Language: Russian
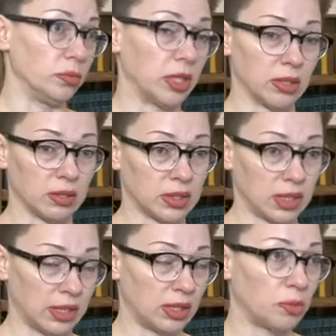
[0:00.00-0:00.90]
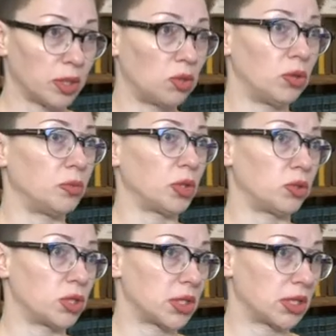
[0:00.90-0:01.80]
у меня настроение плохое, мне
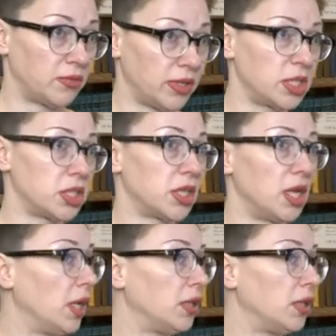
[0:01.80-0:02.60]
хочется отвлечься,